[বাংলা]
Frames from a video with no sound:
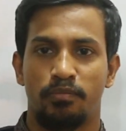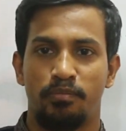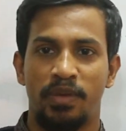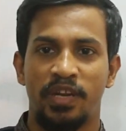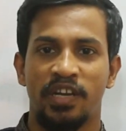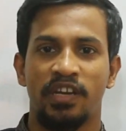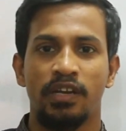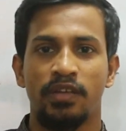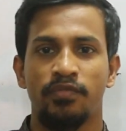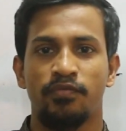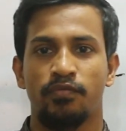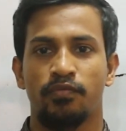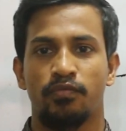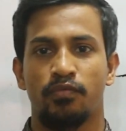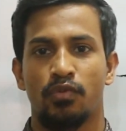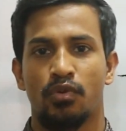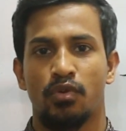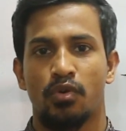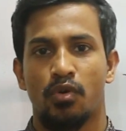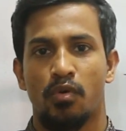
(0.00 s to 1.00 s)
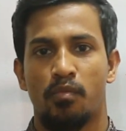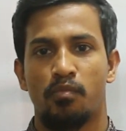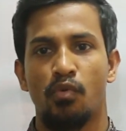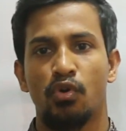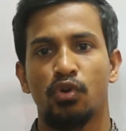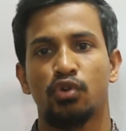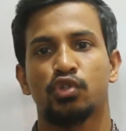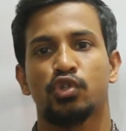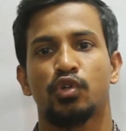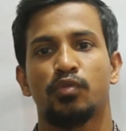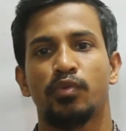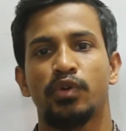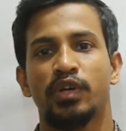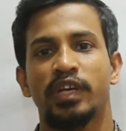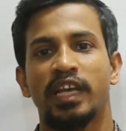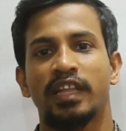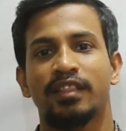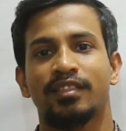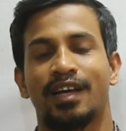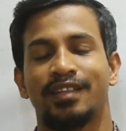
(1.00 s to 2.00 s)
মেন্ডেলিফ
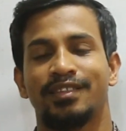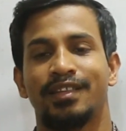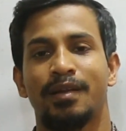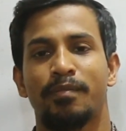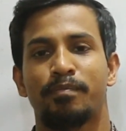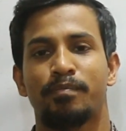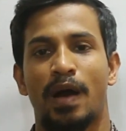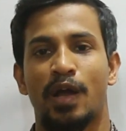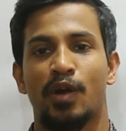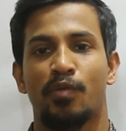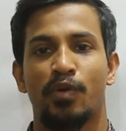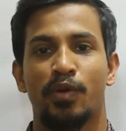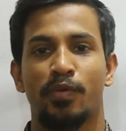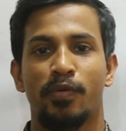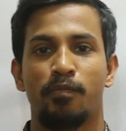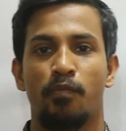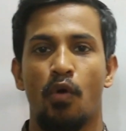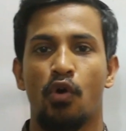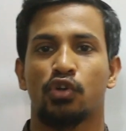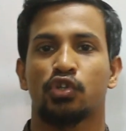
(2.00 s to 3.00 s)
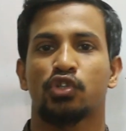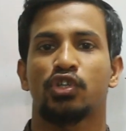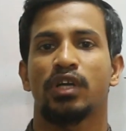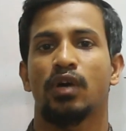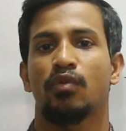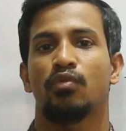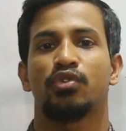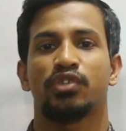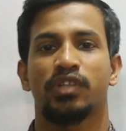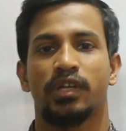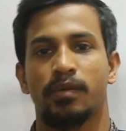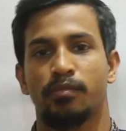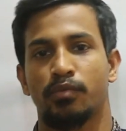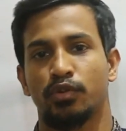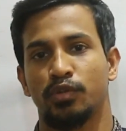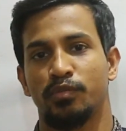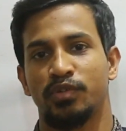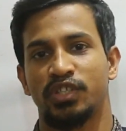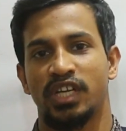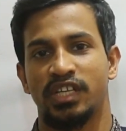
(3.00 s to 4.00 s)
মৌলসমূহকে তাদের পারমাণবিক ভর সংখ্যা অনুসারে
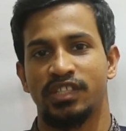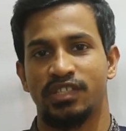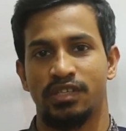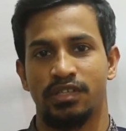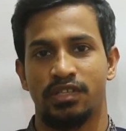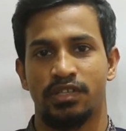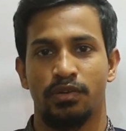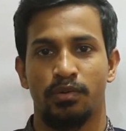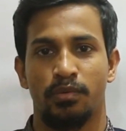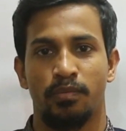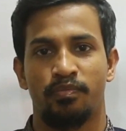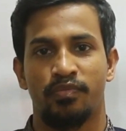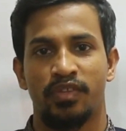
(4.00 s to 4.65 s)
প্রথমে সাজিয়েছিল